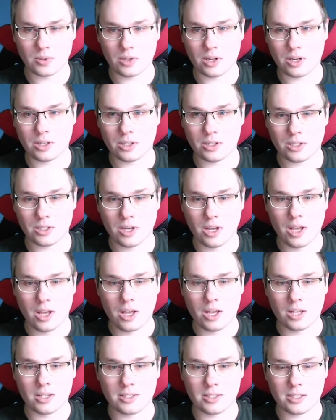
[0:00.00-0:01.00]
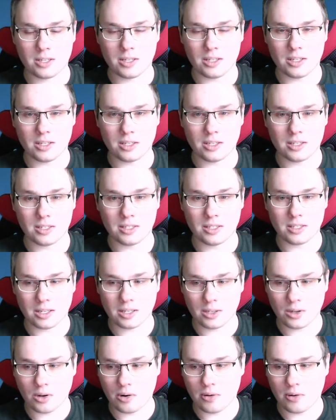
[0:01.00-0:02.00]
też,
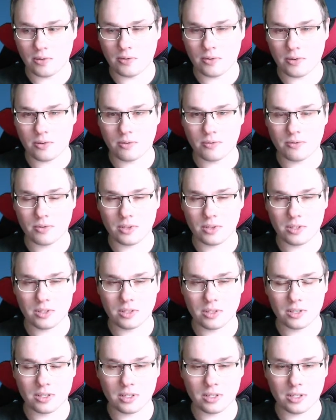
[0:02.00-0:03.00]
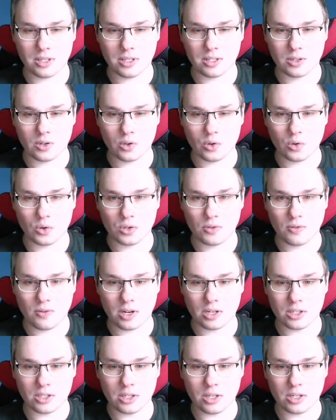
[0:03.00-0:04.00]
statkową, więc jest to dość
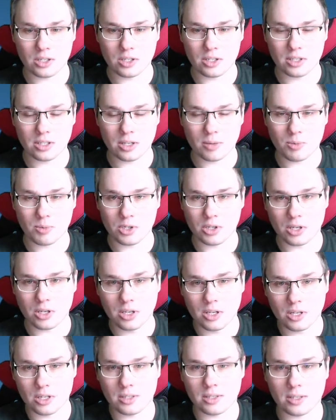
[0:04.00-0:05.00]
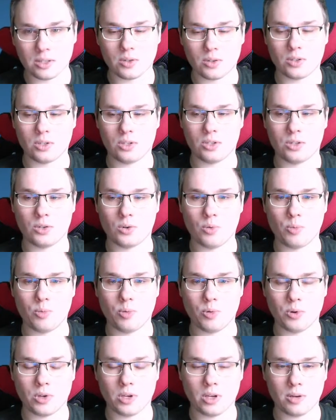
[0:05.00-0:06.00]
ważne i czasami się gir za to też
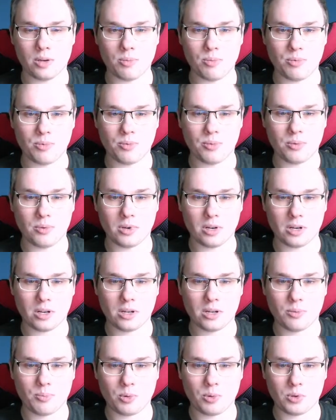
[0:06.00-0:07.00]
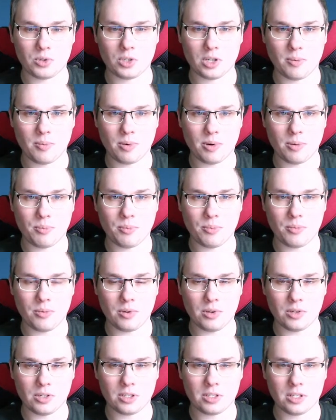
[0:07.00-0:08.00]
kupuje, jak potrzeba
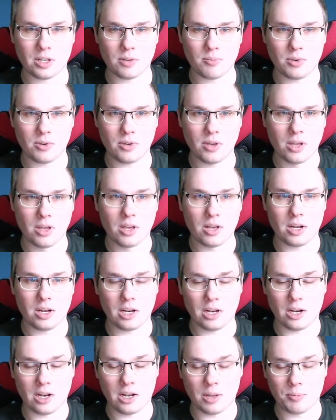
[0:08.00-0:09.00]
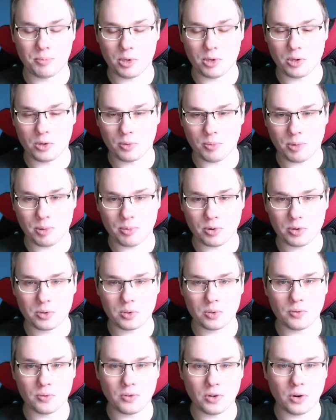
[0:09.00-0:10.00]
i czasami lepiej to po
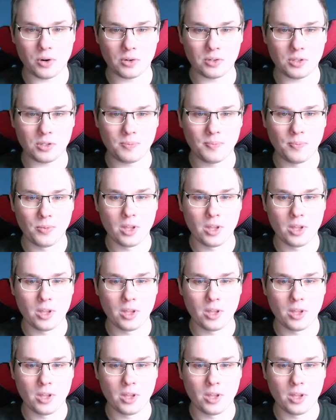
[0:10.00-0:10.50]
prostu wychodzi